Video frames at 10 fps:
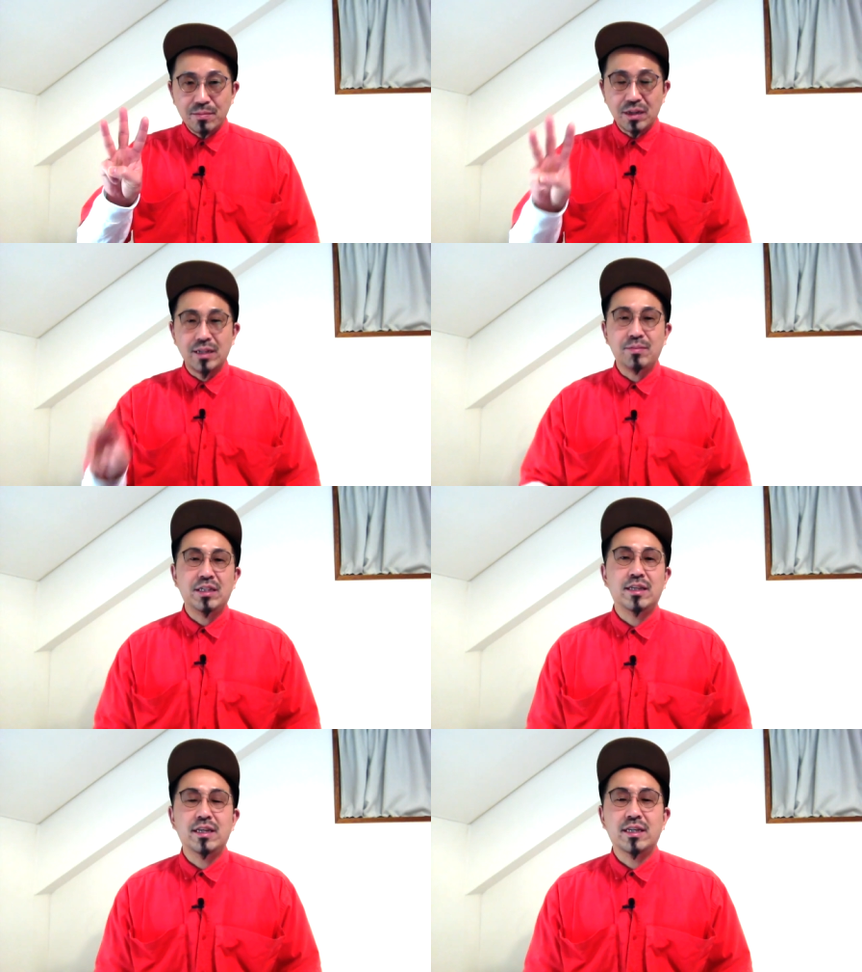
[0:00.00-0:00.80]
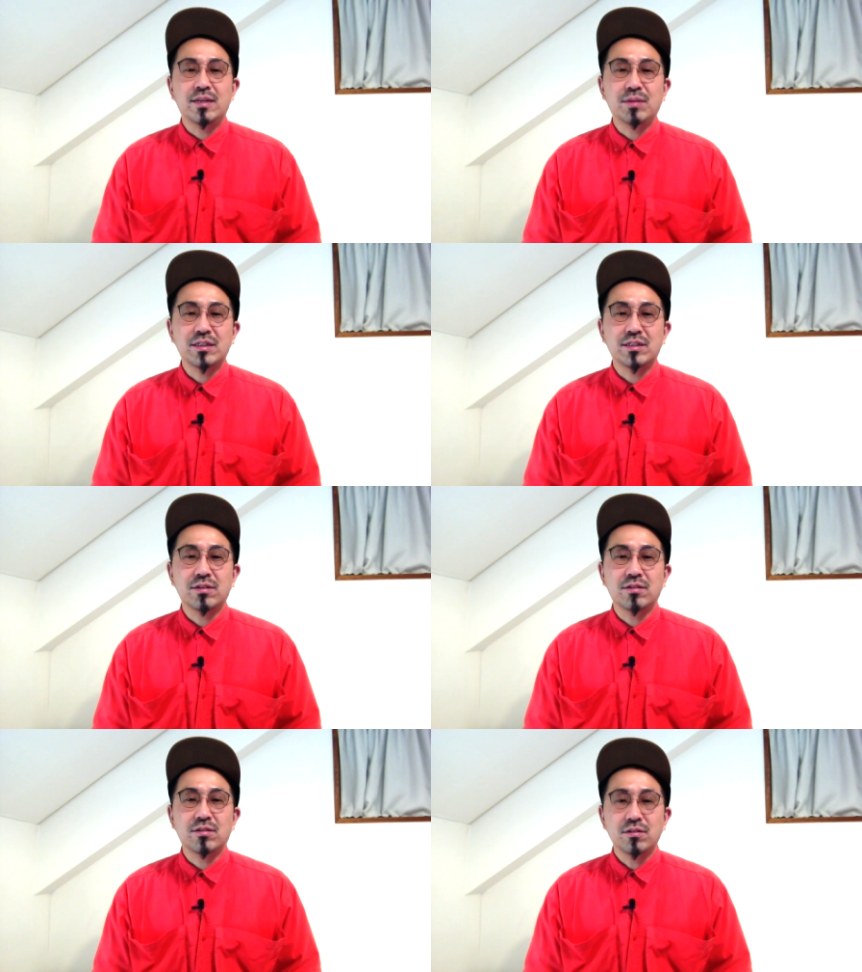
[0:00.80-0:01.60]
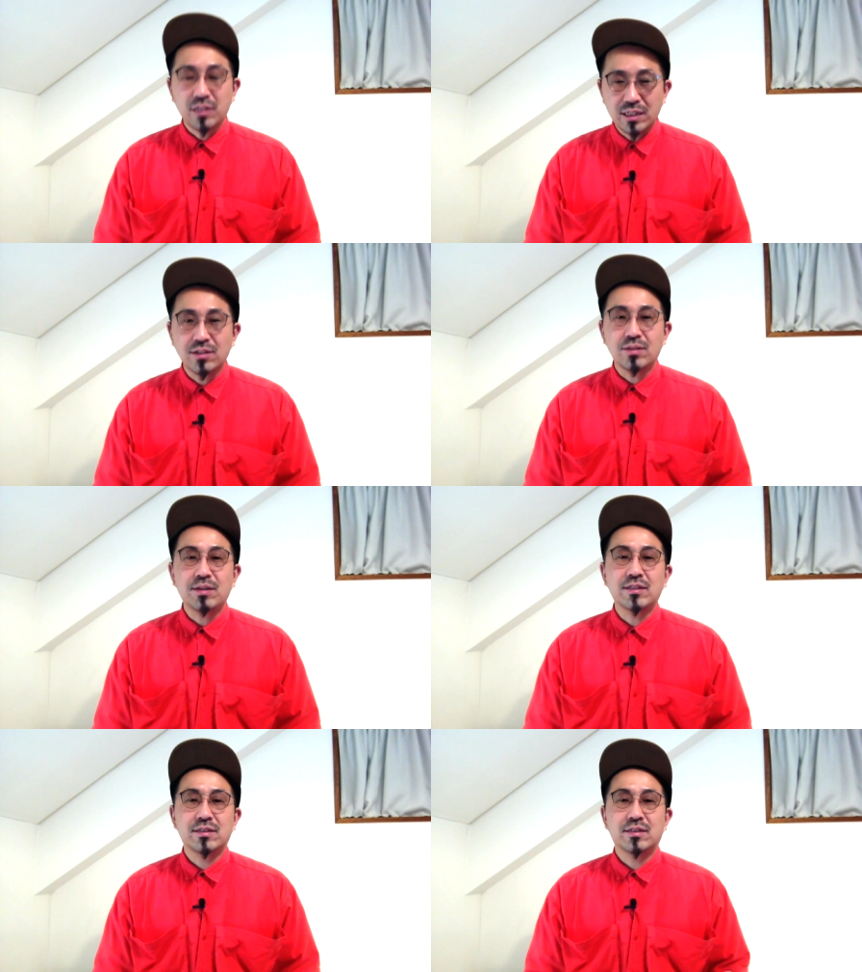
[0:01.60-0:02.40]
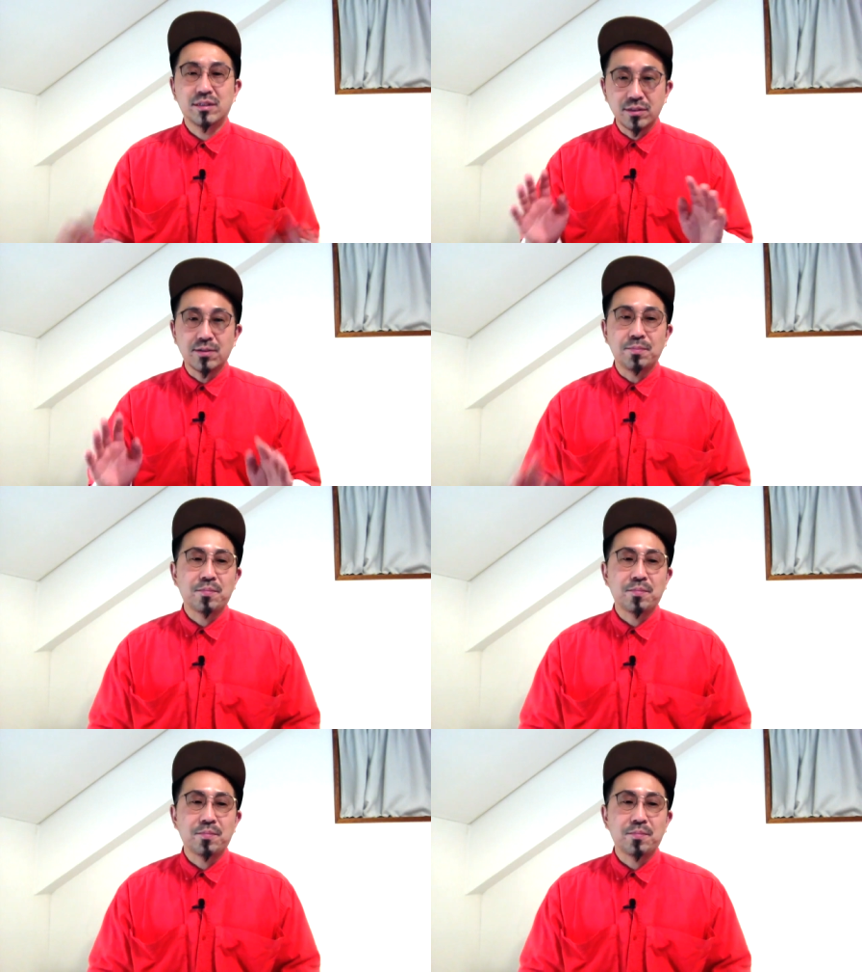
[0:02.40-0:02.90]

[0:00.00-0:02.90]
位まで見ていきましょう。こうなっております。どうぞ。